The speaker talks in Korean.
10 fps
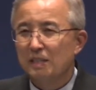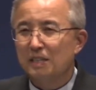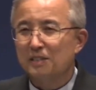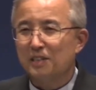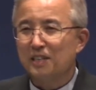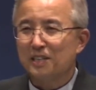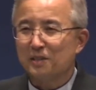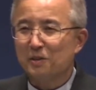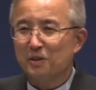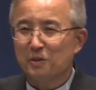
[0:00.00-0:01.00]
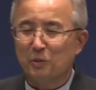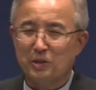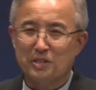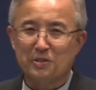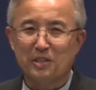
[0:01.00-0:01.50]
옛날에
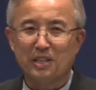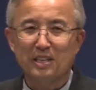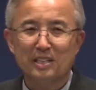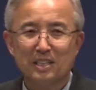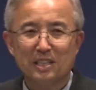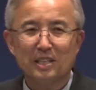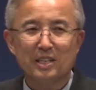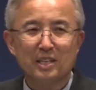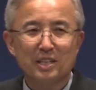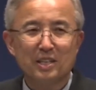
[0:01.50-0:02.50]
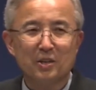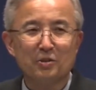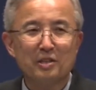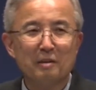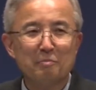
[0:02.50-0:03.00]
오래전에
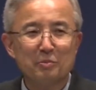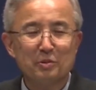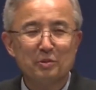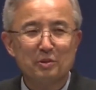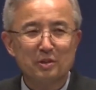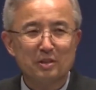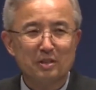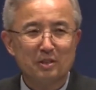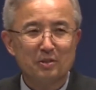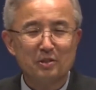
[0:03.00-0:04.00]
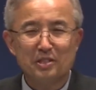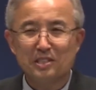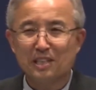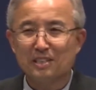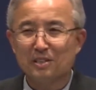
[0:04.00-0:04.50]
연탄불
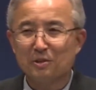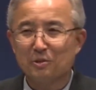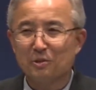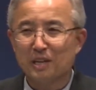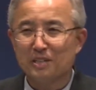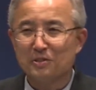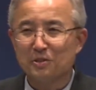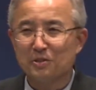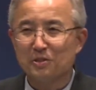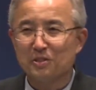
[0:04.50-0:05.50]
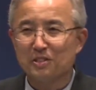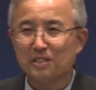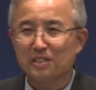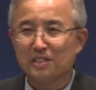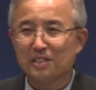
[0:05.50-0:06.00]
꺼트리지 않으려고 애썼던
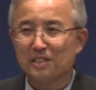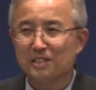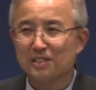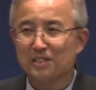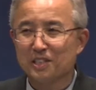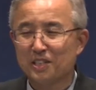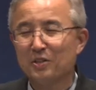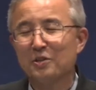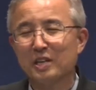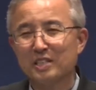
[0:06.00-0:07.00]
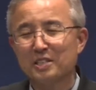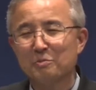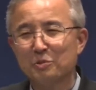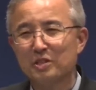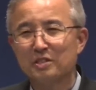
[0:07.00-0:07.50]
그 기억하시는
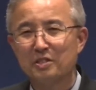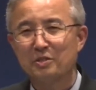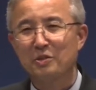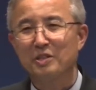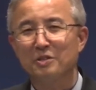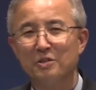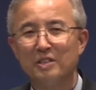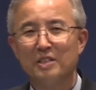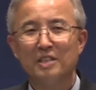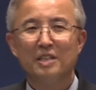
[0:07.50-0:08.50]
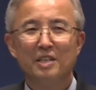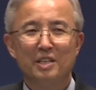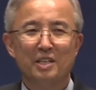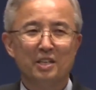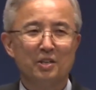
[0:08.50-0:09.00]
분이 있을 거예요.
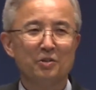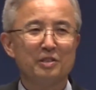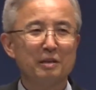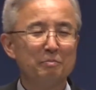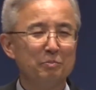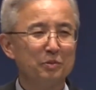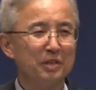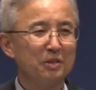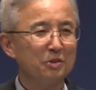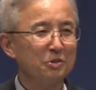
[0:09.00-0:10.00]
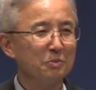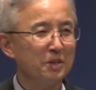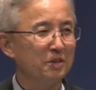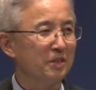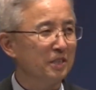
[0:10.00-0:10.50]
연탄불이
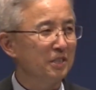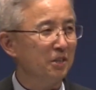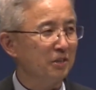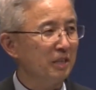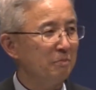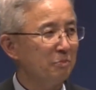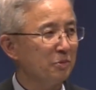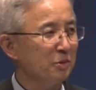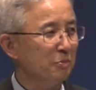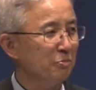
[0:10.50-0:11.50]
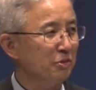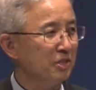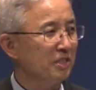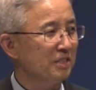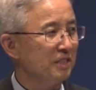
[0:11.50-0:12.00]
꺼지면 그 연탄불을
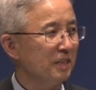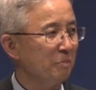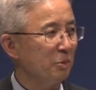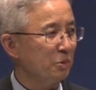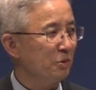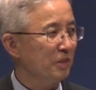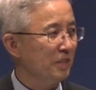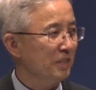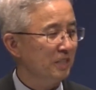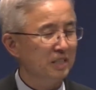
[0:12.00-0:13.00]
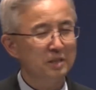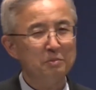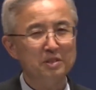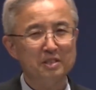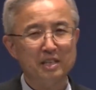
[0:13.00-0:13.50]
붙이는데 보통
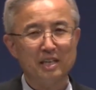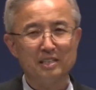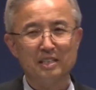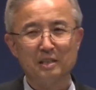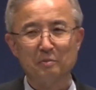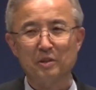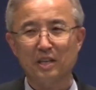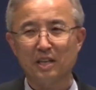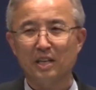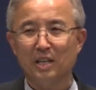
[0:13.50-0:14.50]
힘이 드는 게 아니기 때문에